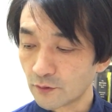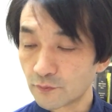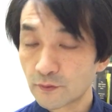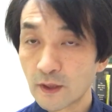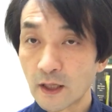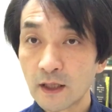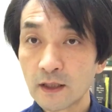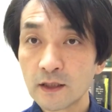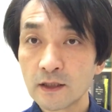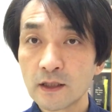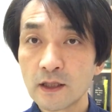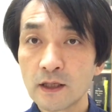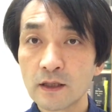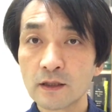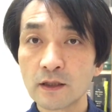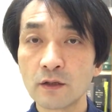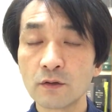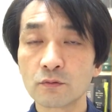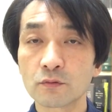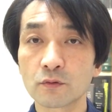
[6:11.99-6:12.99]
2人だ
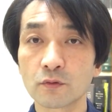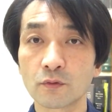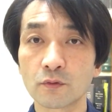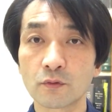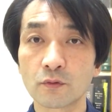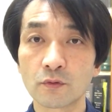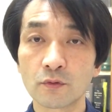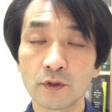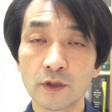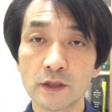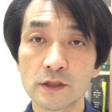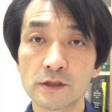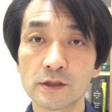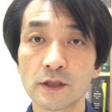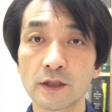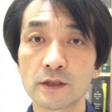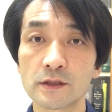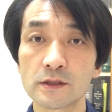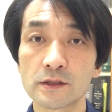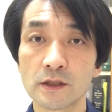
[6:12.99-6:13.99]
けのところで指
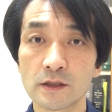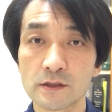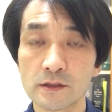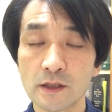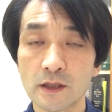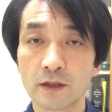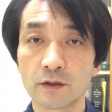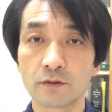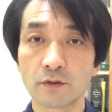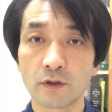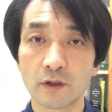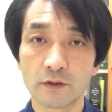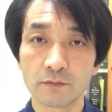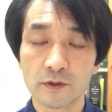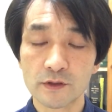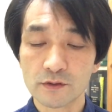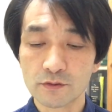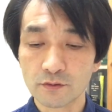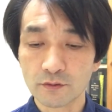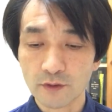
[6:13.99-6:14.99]
摘しなさいとあり
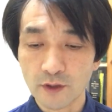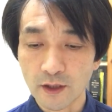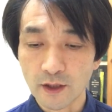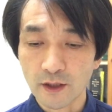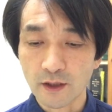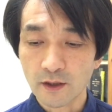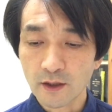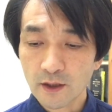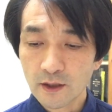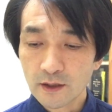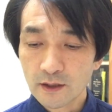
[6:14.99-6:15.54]
ますので、